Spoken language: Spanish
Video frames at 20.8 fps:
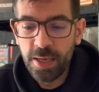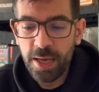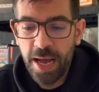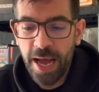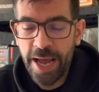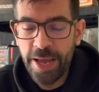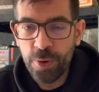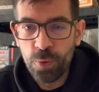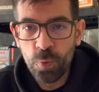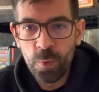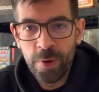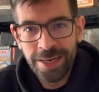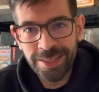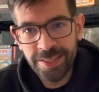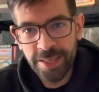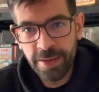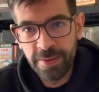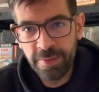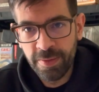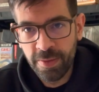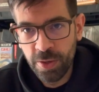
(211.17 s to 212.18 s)
hay una
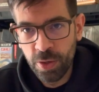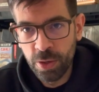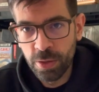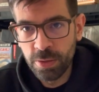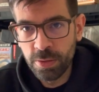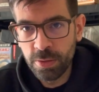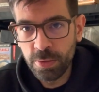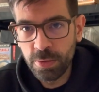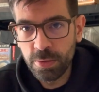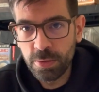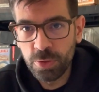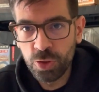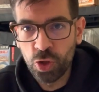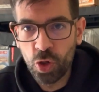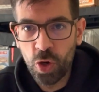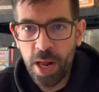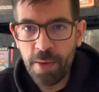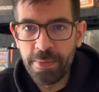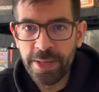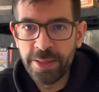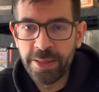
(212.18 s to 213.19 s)
sección
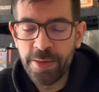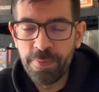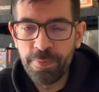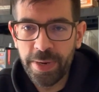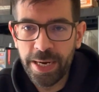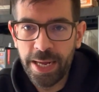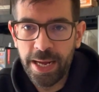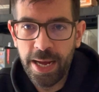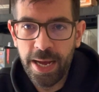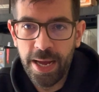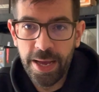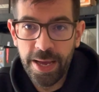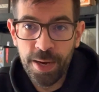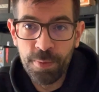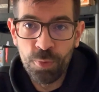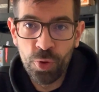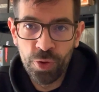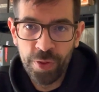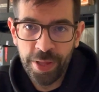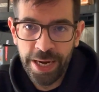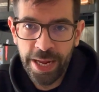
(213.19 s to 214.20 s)
solamente para el
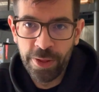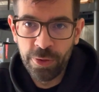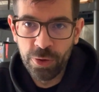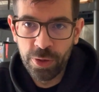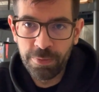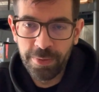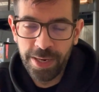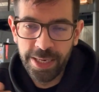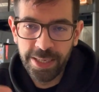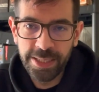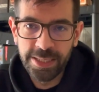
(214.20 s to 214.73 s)
moderador, ¿vale?